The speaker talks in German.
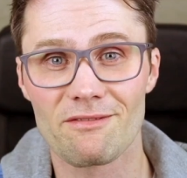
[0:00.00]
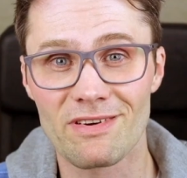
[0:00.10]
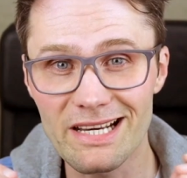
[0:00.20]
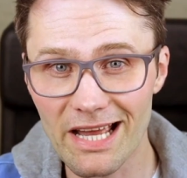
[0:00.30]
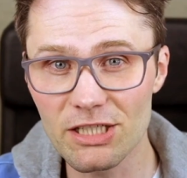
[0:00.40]

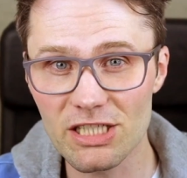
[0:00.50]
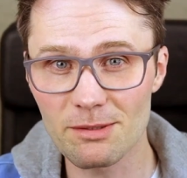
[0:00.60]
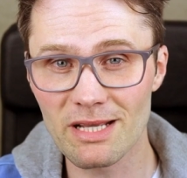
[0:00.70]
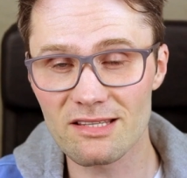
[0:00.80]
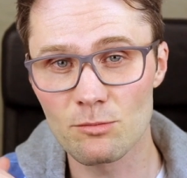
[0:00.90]
Wenn deine
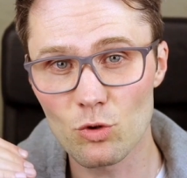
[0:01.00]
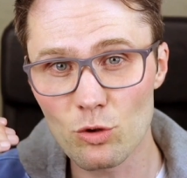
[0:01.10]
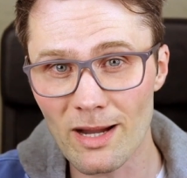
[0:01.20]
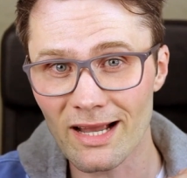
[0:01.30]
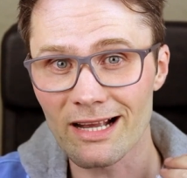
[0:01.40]
Stimme jetzt im
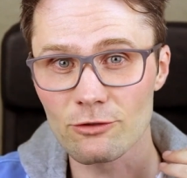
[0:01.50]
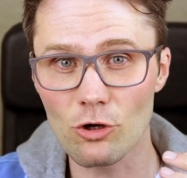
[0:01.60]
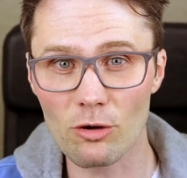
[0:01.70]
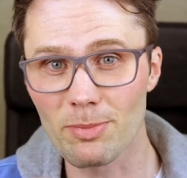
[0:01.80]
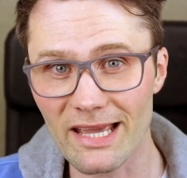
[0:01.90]
Übergang
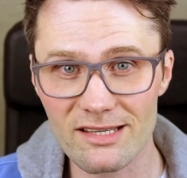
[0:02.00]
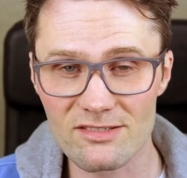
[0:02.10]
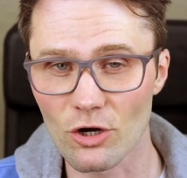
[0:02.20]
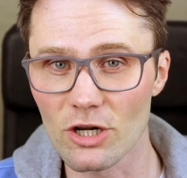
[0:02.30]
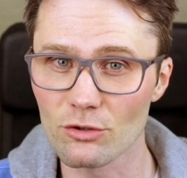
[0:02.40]
doch
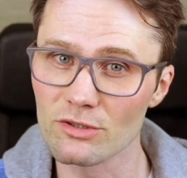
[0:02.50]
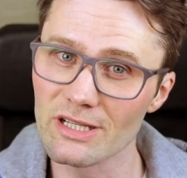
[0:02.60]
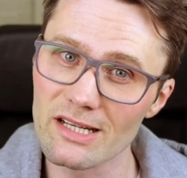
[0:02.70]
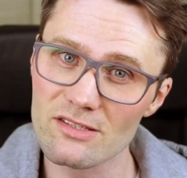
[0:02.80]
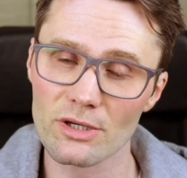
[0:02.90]
brechen sollte und
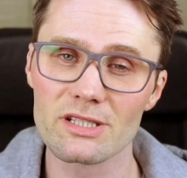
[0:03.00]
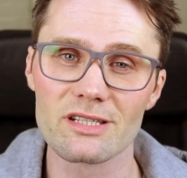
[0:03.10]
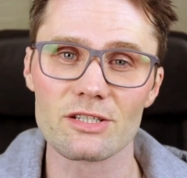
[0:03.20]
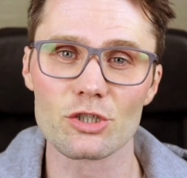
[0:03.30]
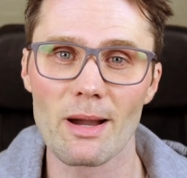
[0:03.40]
der nicht so
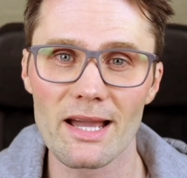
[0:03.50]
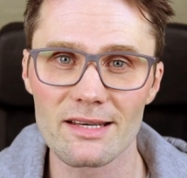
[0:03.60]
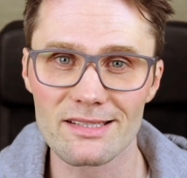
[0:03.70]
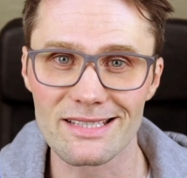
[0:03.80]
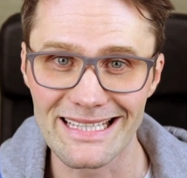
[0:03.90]
richtig
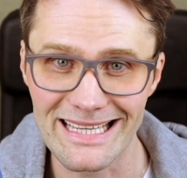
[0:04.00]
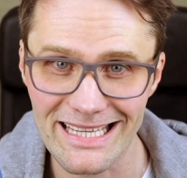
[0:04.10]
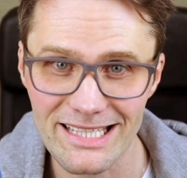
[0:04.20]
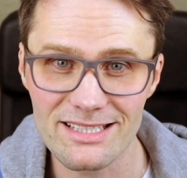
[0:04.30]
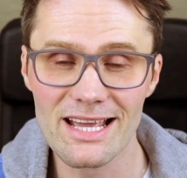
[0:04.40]
geschmeidig
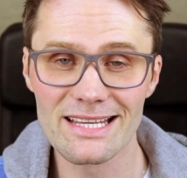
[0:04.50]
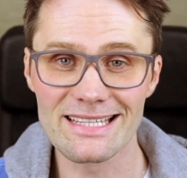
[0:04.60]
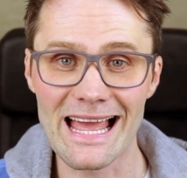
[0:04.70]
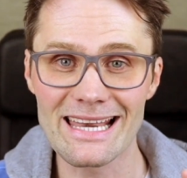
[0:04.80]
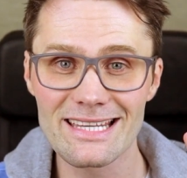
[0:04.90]
geht,
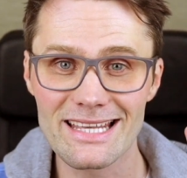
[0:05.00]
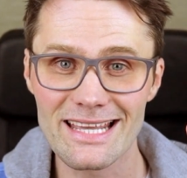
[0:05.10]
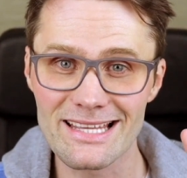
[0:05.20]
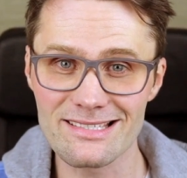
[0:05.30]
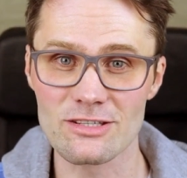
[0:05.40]
dann
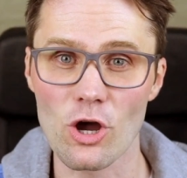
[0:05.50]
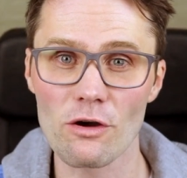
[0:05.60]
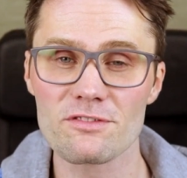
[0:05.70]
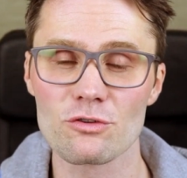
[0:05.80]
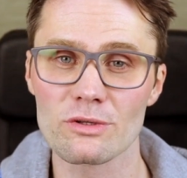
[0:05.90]
ist es
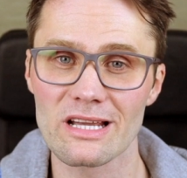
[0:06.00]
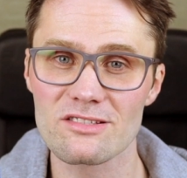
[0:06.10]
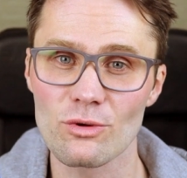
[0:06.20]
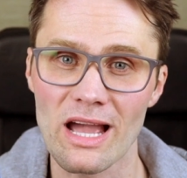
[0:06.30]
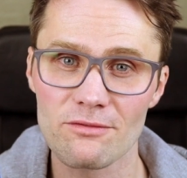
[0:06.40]
oft so,
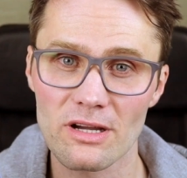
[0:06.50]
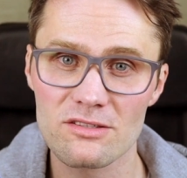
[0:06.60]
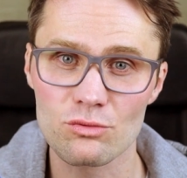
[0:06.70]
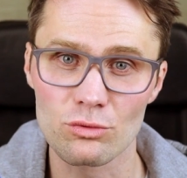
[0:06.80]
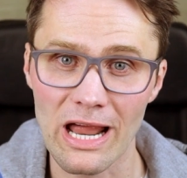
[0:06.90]
dass du
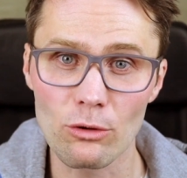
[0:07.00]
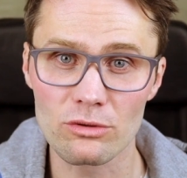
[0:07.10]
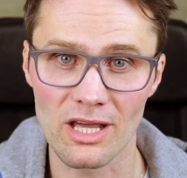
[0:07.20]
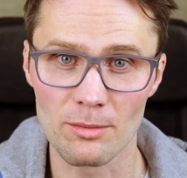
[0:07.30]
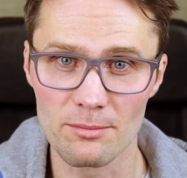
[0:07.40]
einfach zu
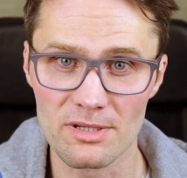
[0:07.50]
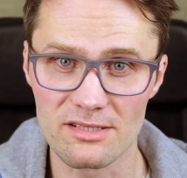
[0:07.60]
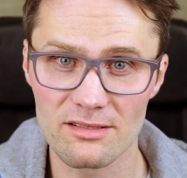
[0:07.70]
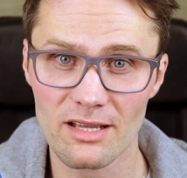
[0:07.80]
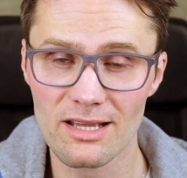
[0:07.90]
laut dabei
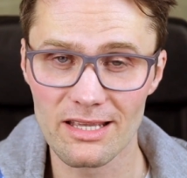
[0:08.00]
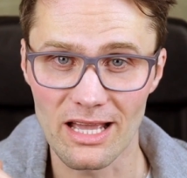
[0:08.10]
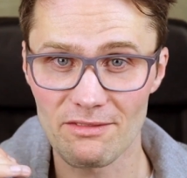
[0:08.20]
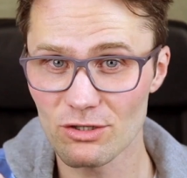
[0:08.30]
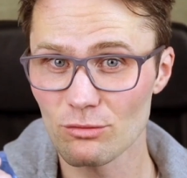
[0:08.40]
bist.
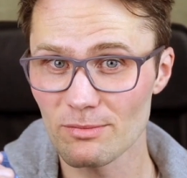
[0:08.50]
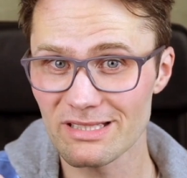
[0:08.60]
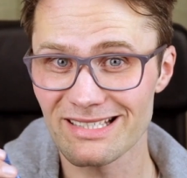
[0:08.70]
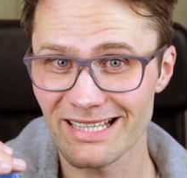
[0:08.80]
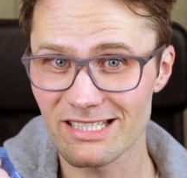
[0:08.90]
Ja, wenn du
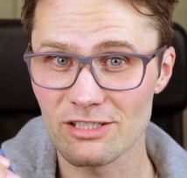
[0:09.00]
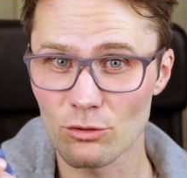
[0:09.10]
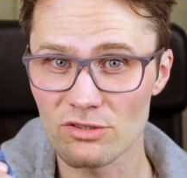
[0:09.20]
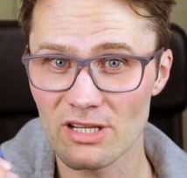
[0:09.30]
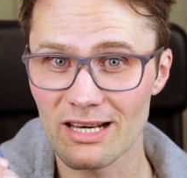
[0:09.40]
mit richtig
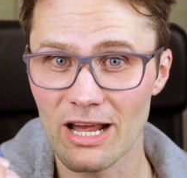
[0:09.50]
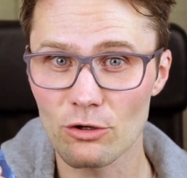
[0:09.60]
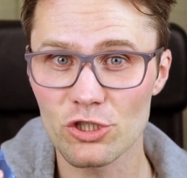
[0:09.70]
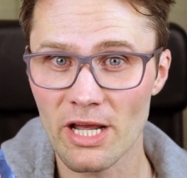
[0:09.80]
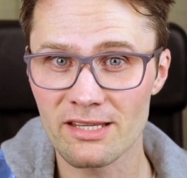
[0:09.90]
großer
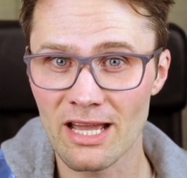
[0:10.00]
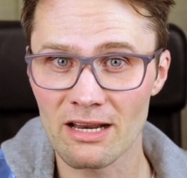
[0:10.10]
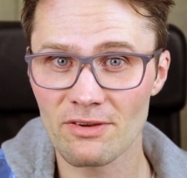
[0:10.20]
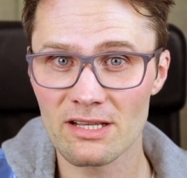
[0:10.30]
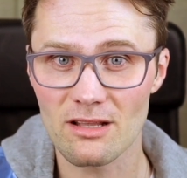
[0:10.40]
Lautstärke hier
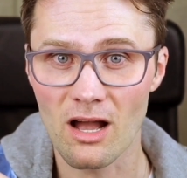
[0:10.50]
anfängst,